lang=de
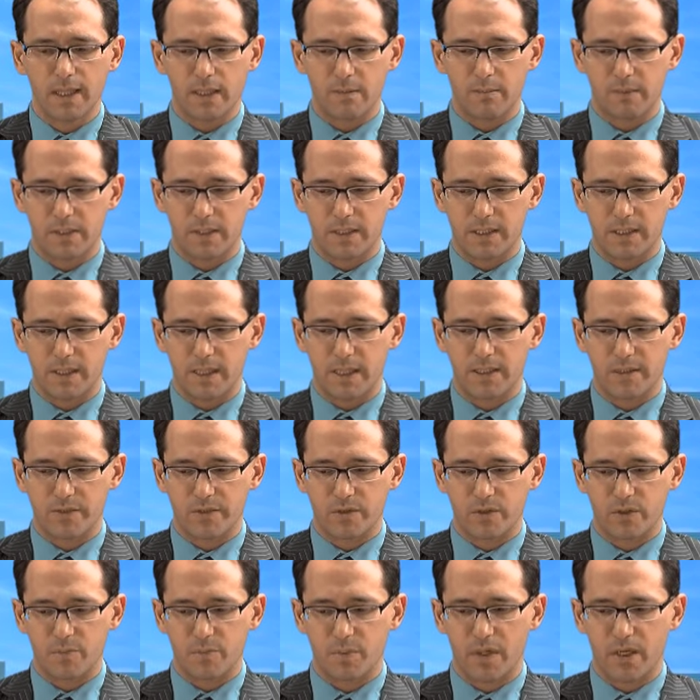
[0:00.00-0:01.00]
im
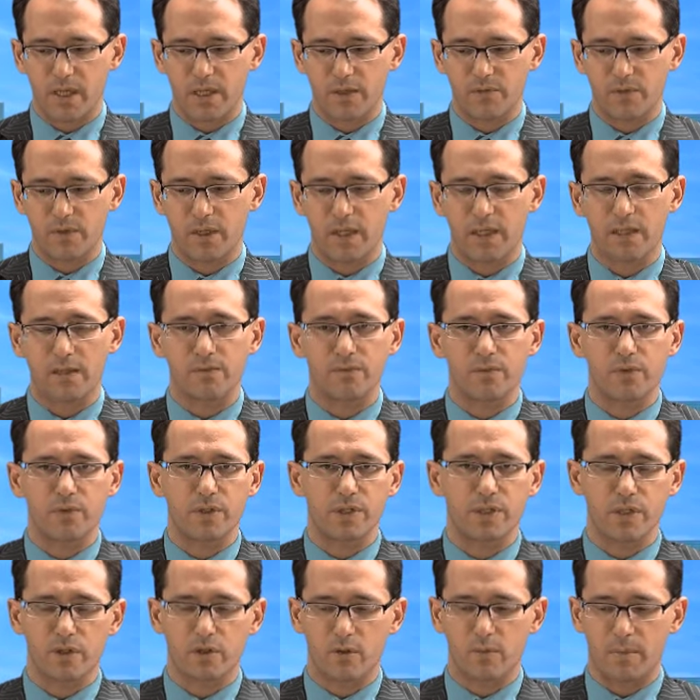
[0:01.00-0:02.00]
Dienstleistungsbereich von
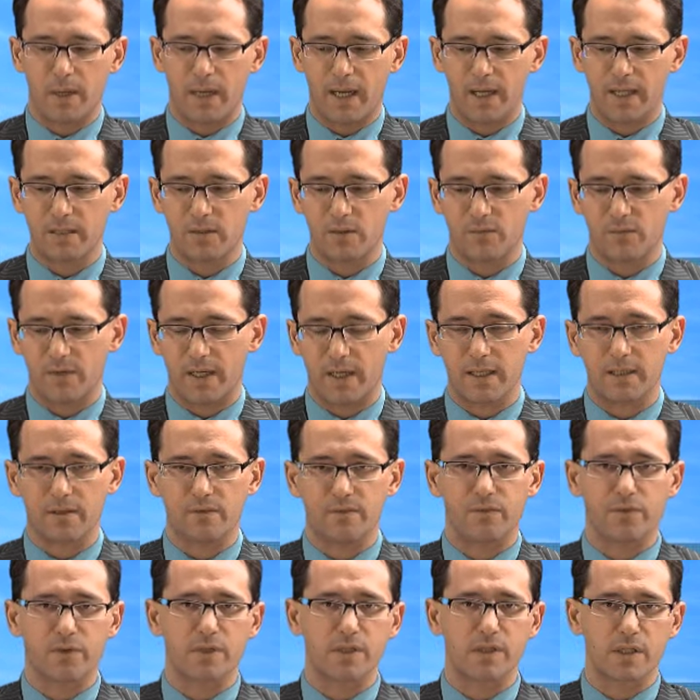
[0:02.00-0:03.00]
48,8 auf
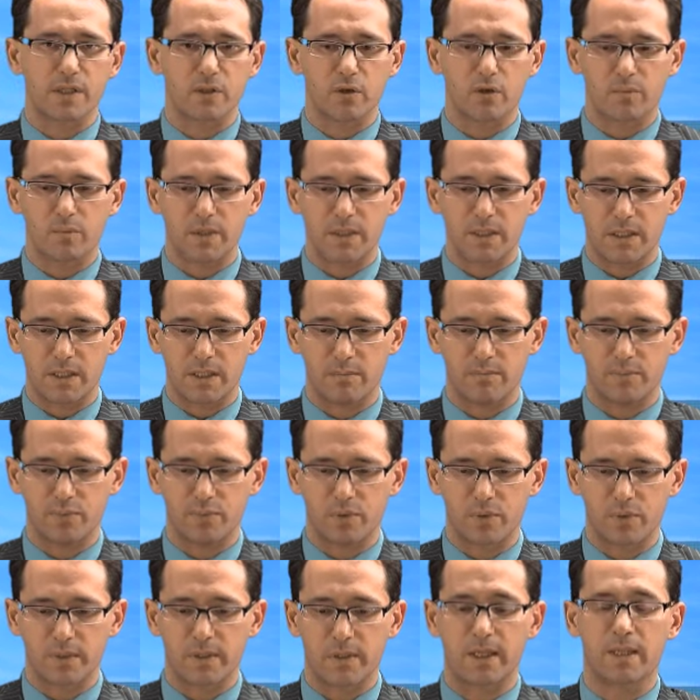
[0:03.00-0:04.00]
48,7
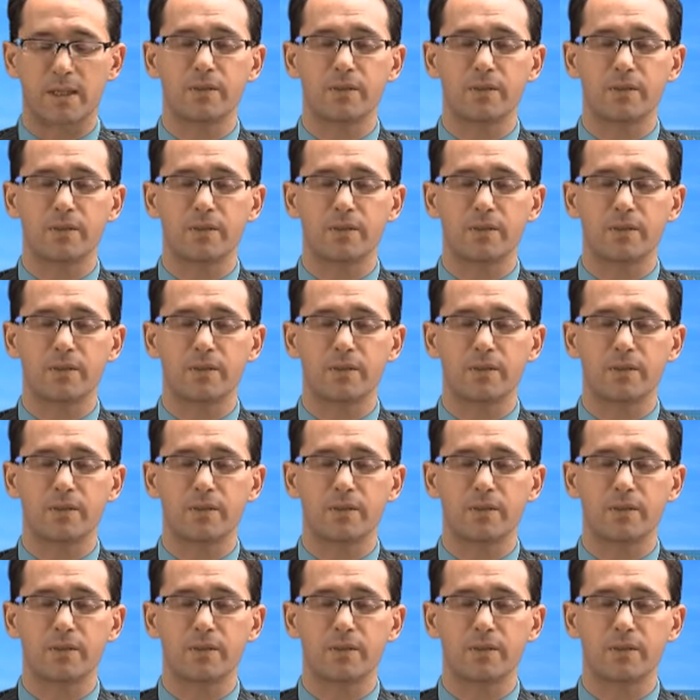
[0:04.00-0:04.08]
Punkten.